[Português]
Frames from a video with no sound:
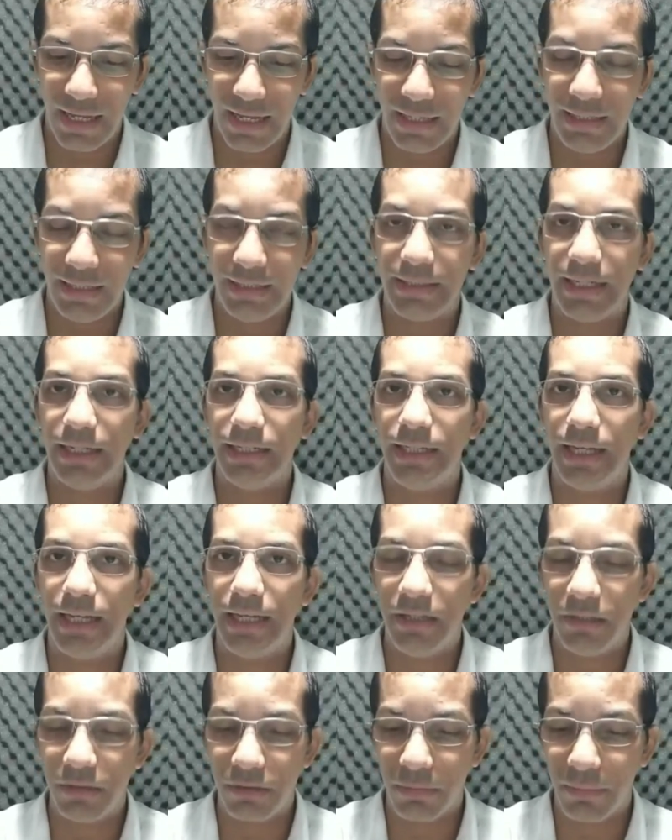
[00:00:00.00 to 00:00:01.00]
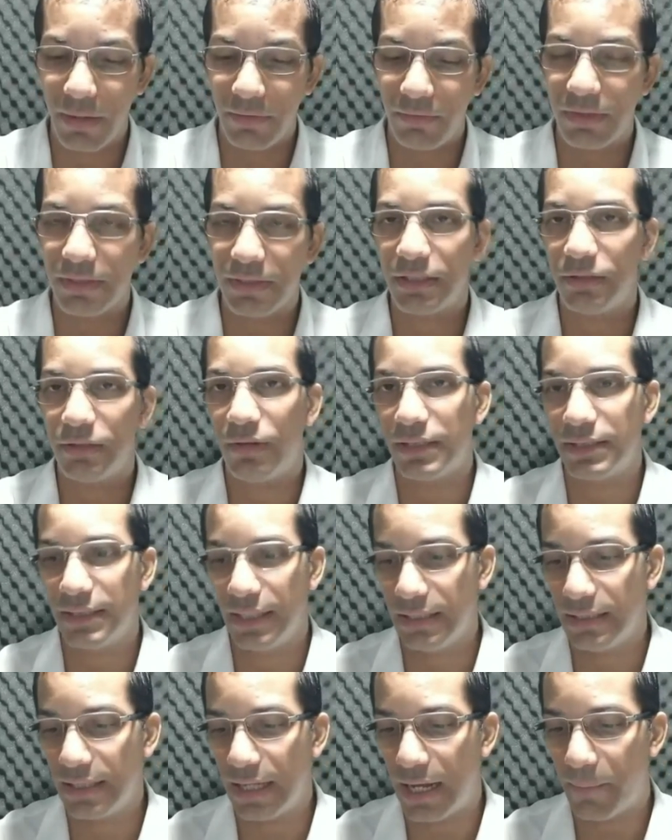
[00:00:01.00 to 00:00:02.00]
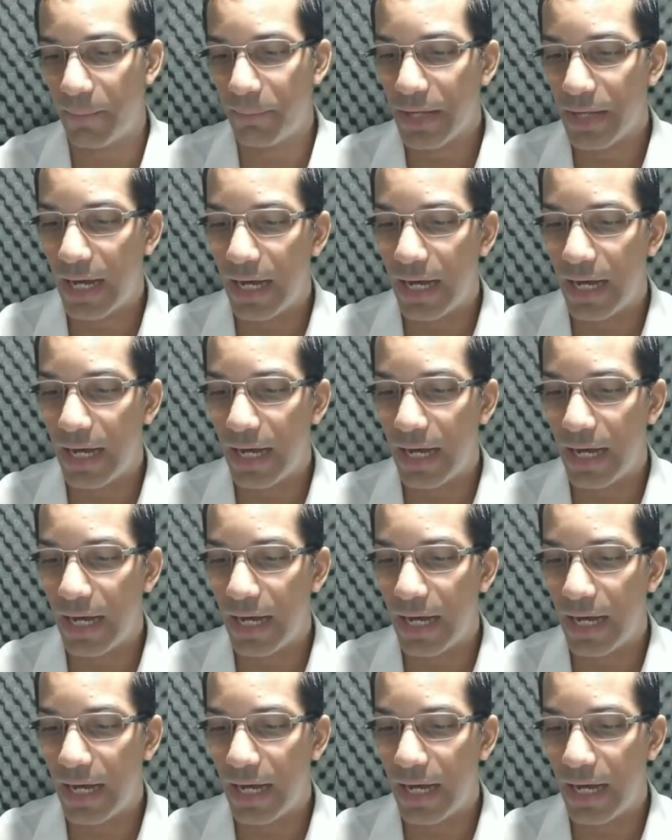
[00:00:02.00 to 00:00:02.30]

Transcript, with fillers: é entender isso, mas você não aceitar?